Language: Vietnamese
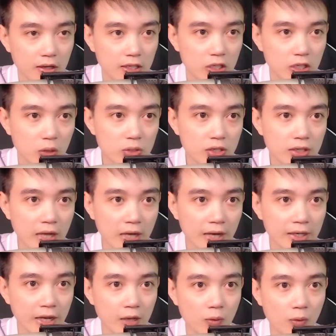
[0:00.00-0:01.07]
Chủ xưởng nặng
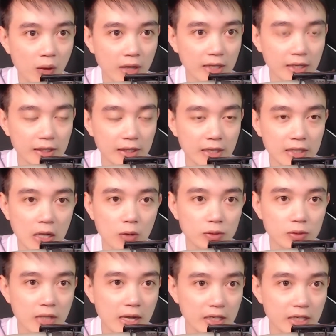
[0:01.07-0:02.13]
nề hoàn thành các thao
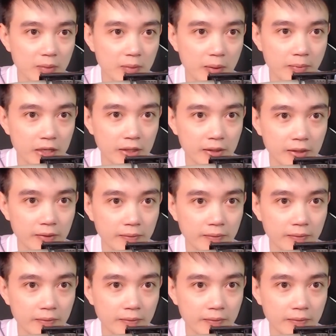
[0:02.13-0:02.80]
tác để bấm in.